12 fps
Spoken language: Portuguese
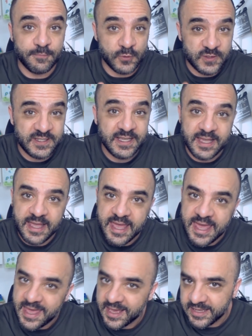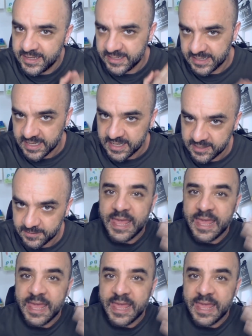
Você é aquele cara.